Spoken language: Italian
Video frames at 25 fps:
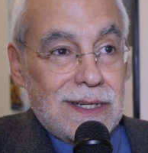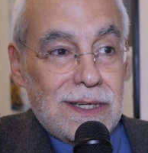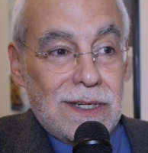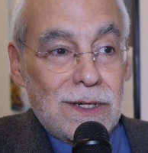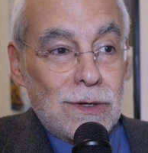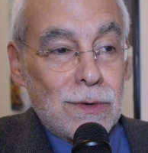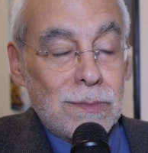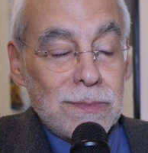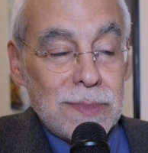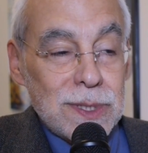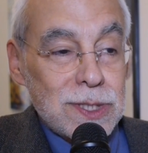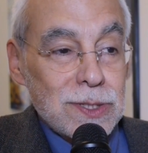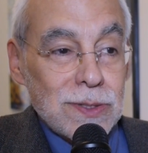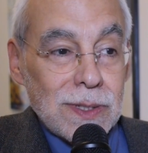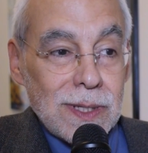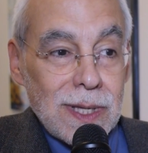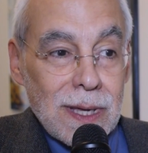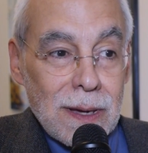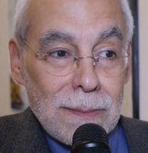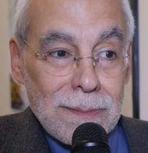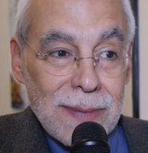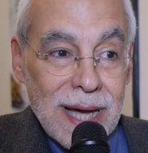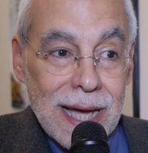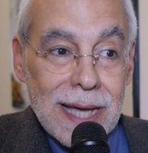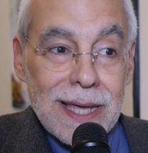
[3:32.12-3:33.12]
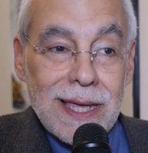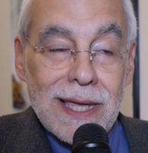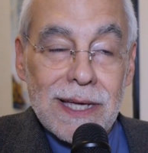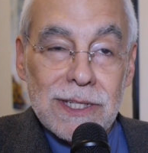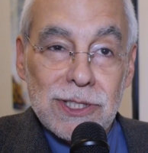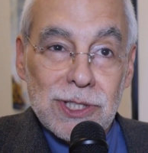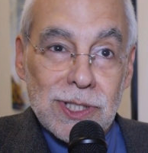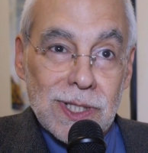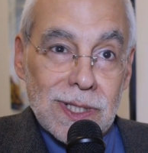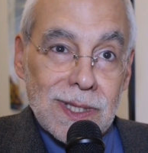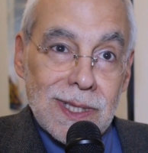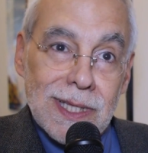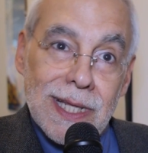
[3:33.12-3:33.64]
non bisogna mai
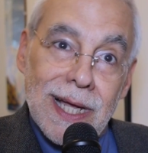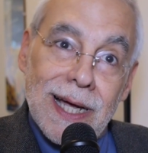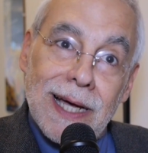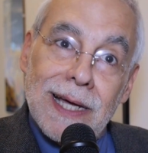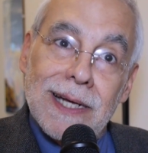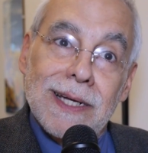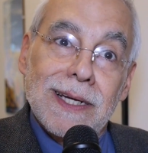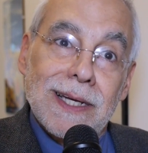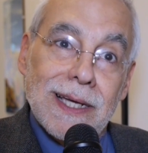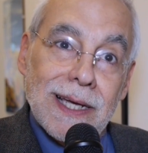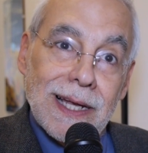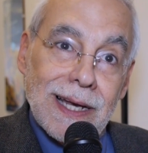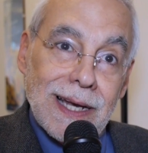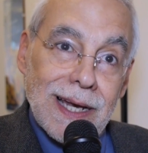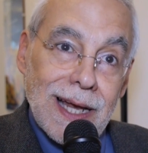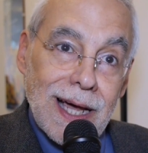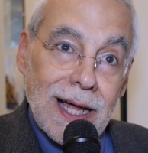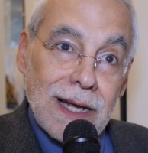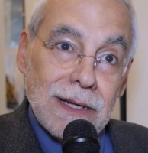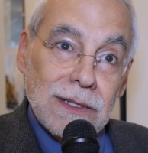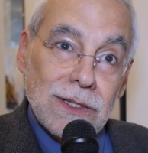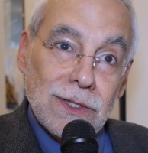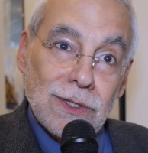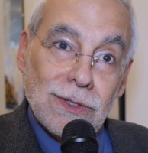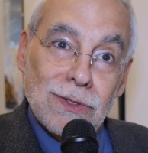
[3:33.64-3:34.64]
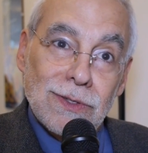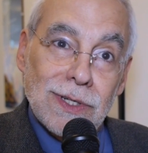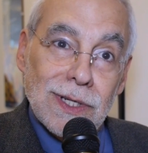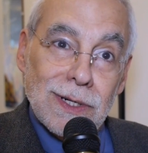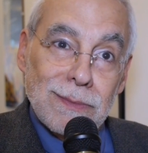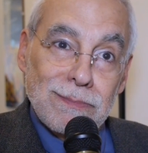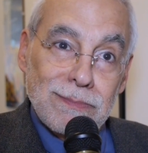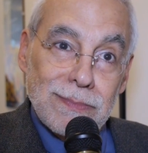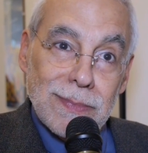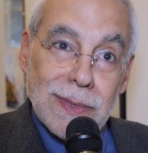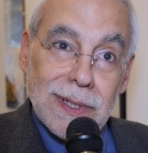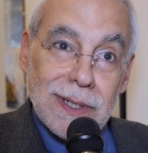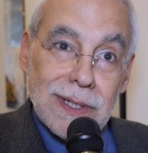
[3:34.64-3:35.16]
accettare che l'altro, che
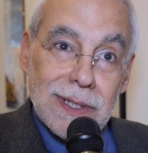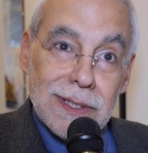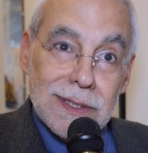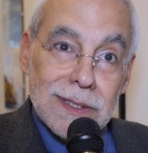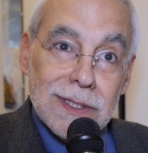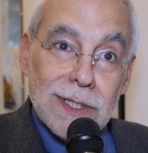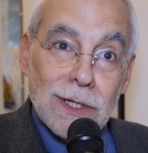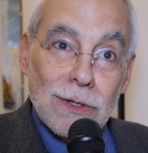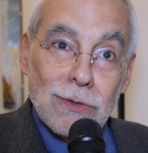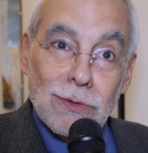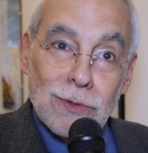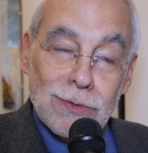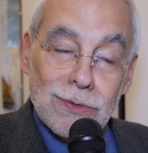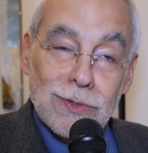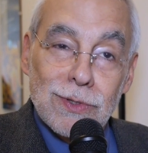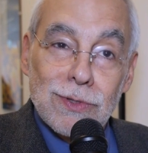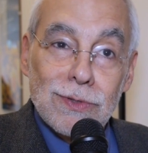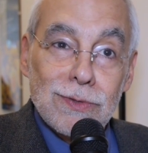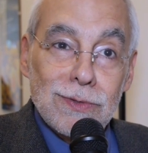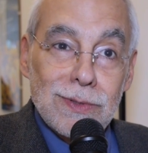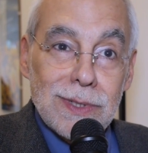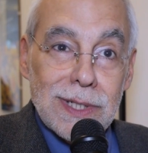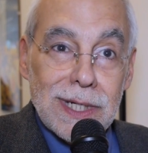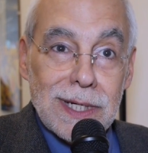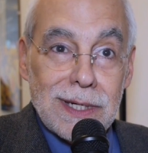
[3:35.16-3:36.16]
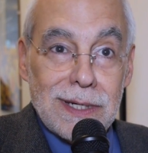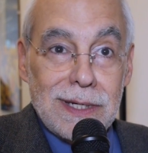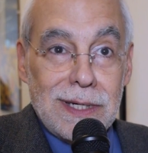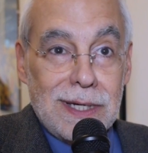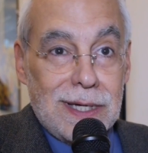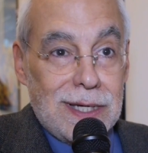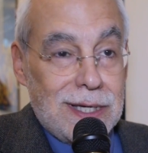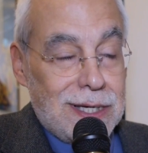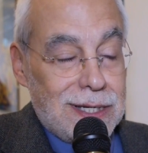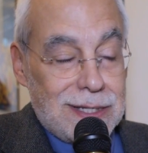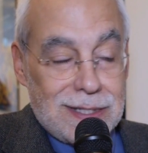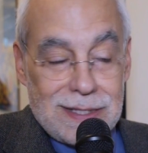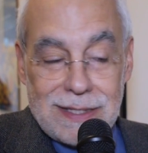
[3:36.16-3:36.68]
l'interlocutore
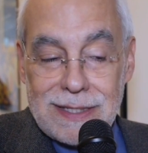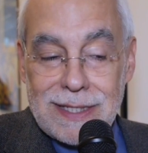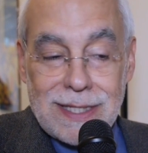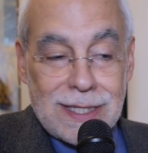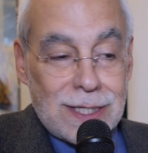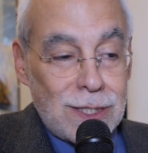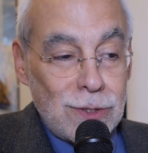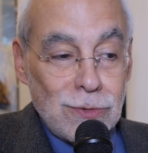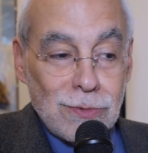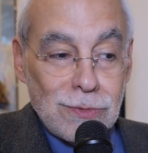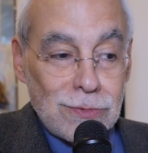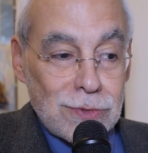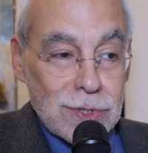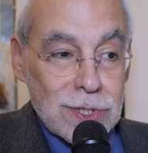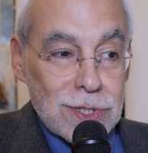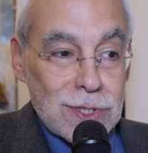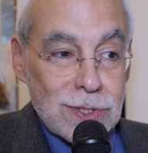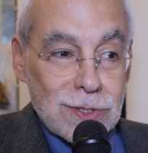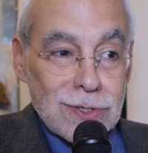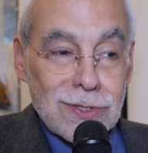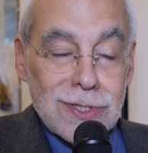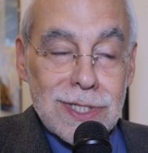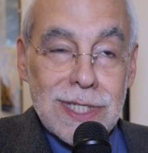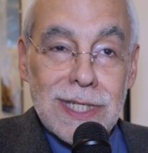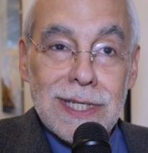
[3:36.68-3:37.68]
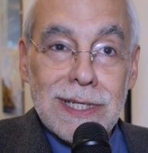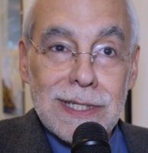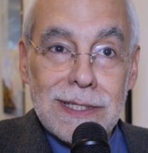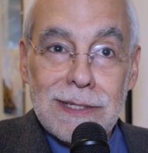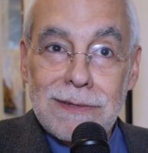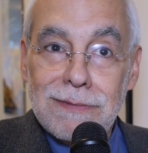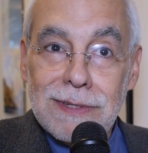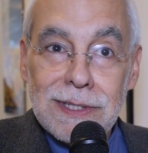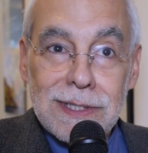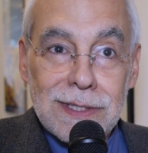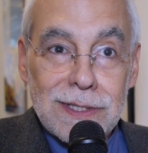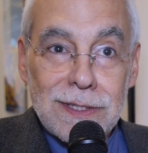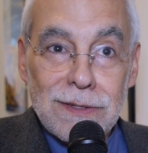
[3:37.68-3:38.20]
chiunque esso sia
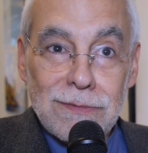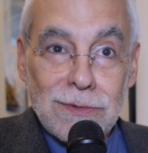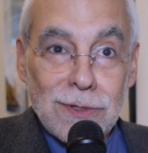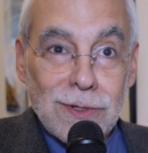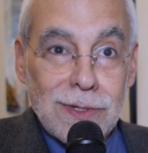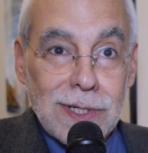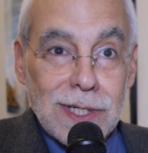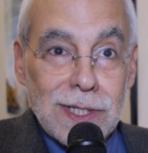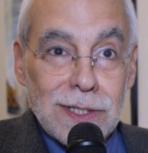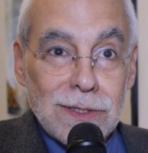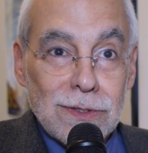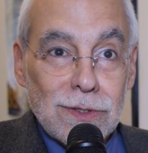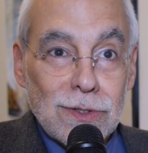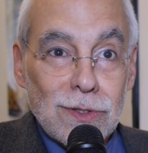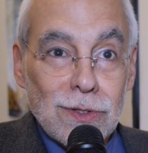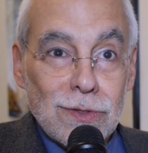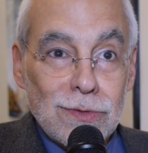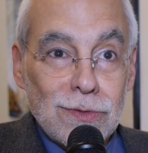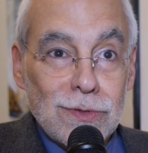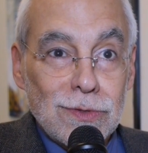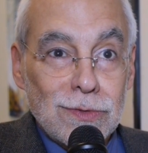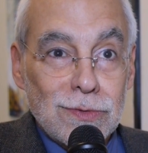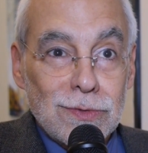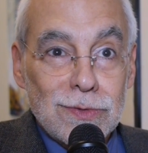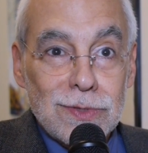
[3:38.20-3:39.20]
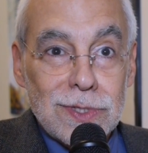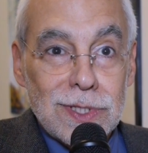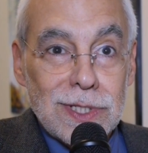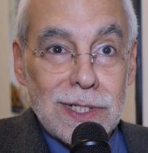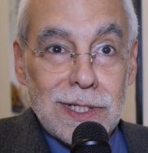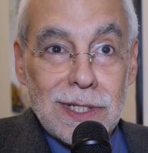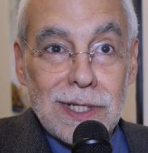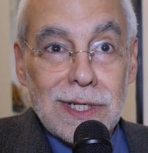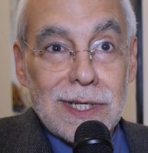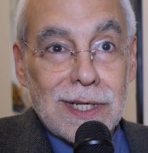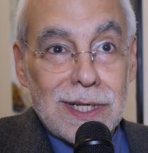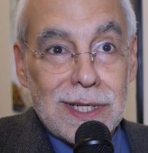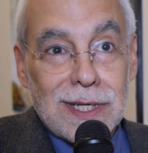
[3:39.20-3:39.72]
diventi violento o
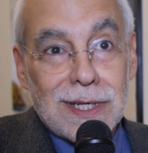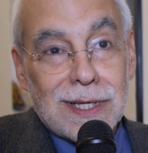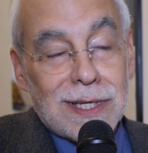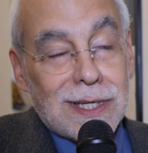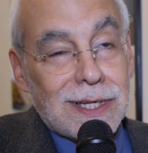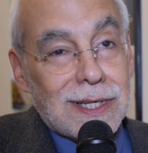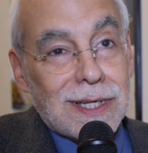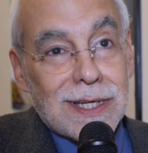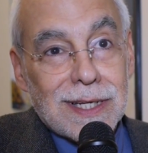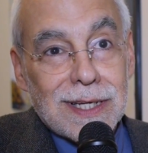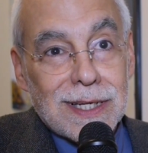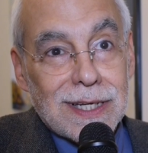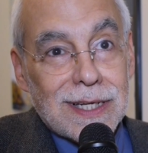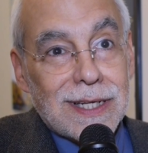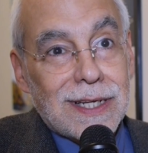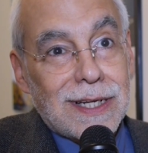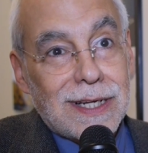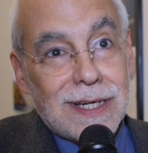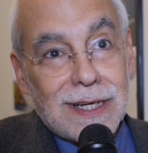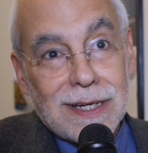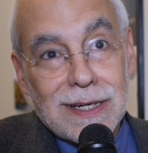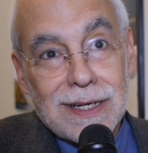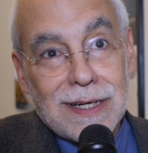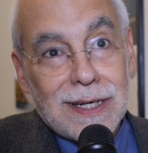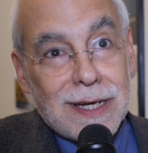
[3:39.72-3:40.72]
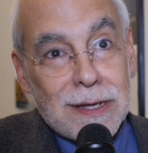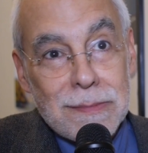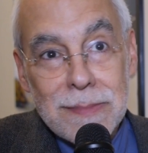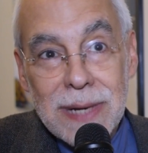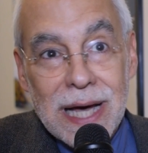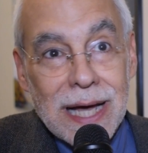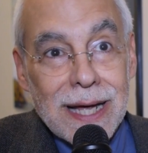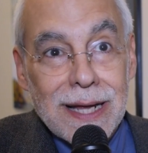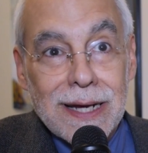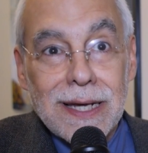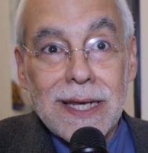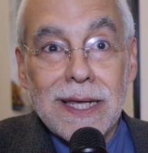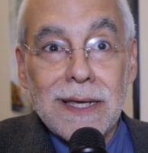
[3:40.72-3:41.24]
usi eh, le
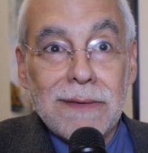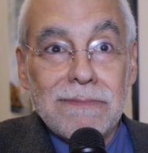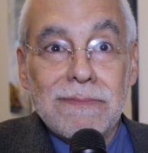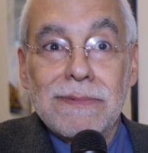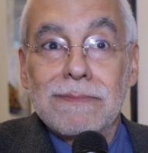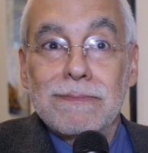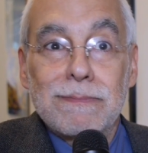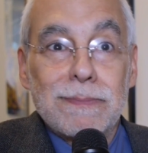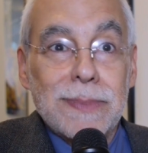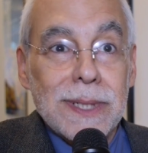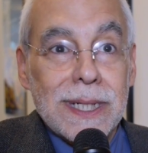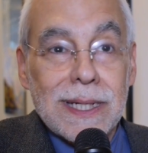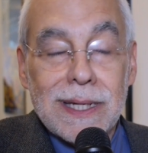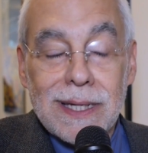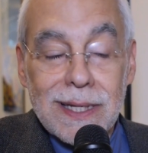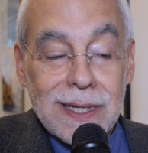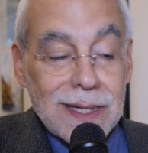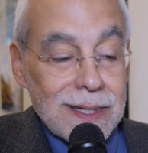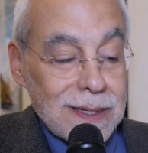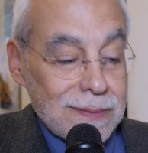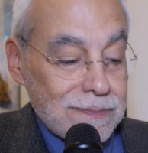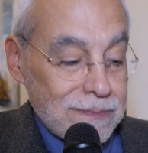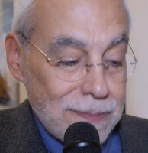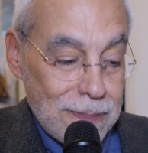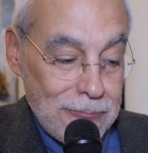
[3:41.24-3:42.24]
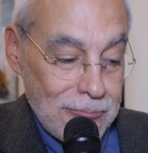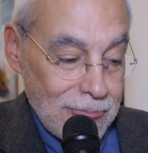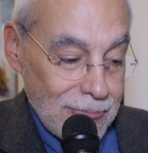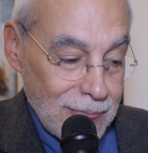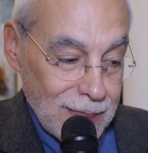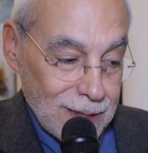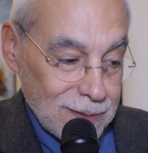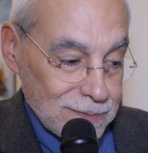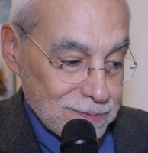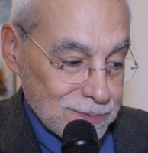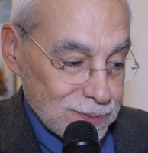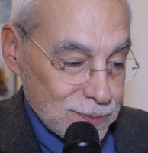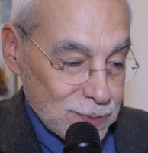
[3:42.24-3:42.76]
mani perché
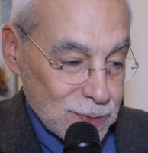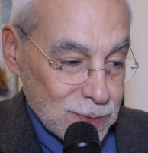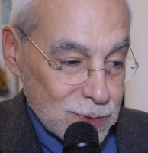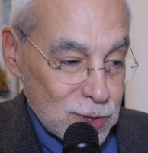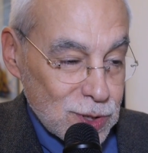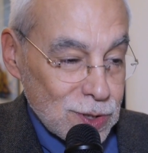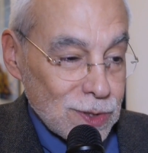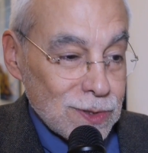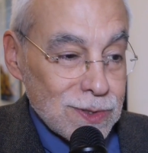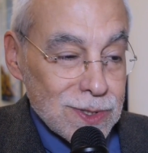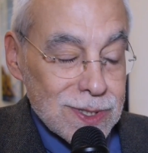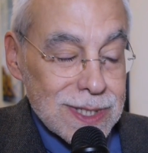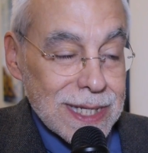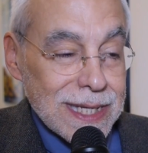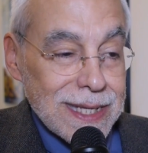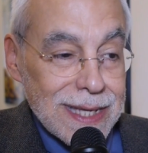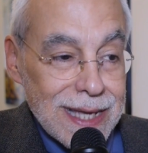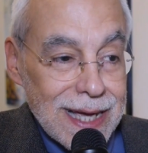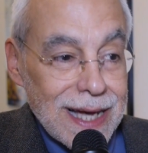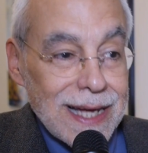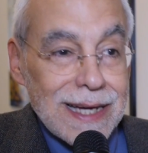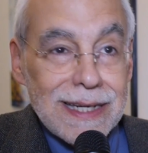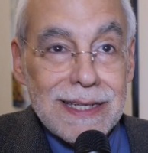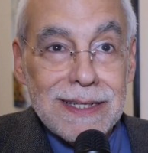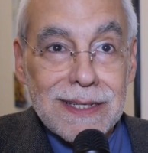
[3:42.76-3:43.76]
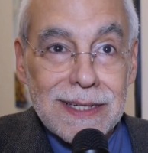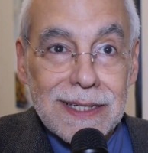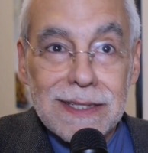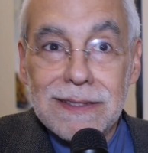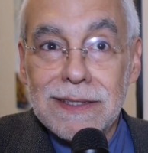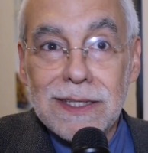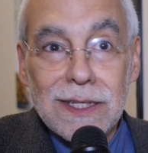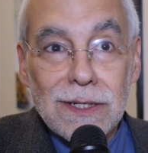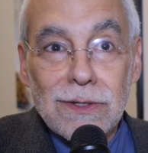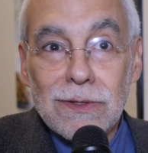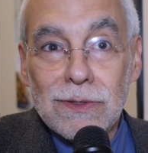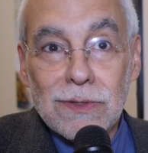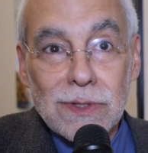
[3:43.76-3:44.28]
mm, sono segnali che
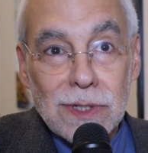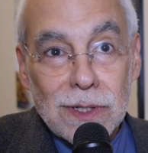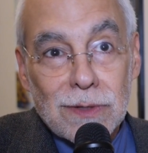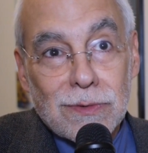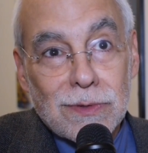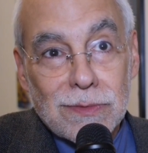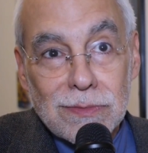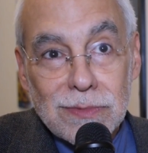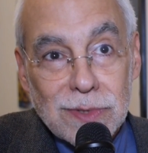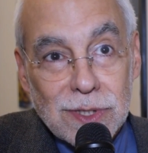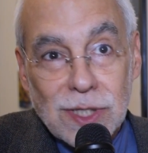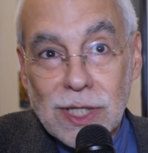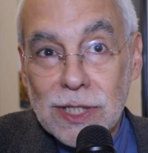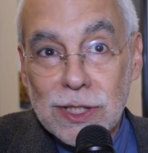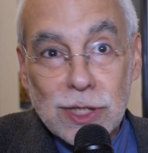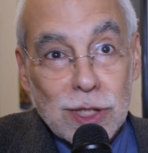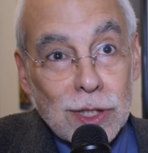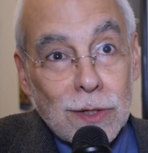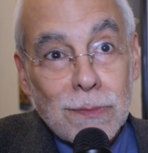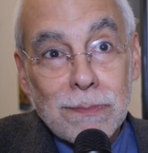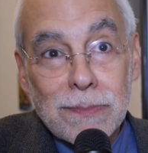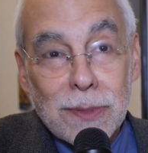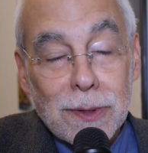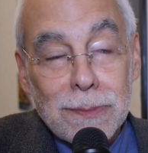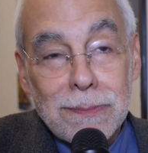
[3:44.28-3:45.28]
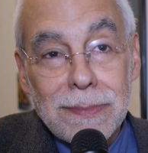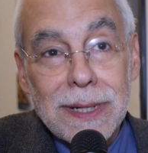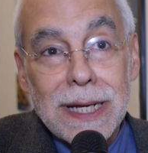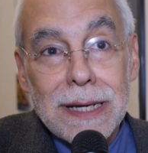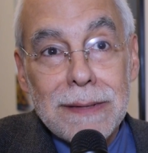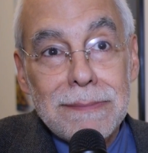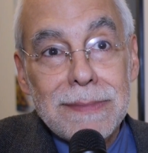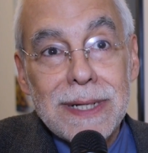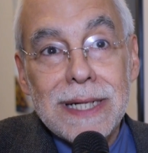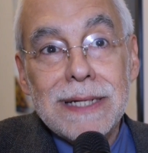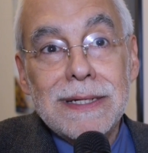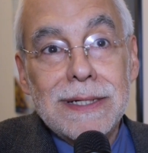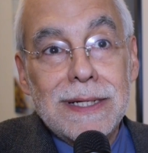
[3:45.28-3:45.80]
dicono che, che c'è un
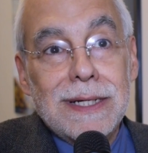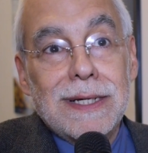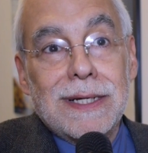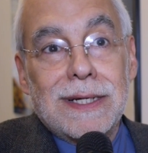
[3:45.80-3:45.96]
problema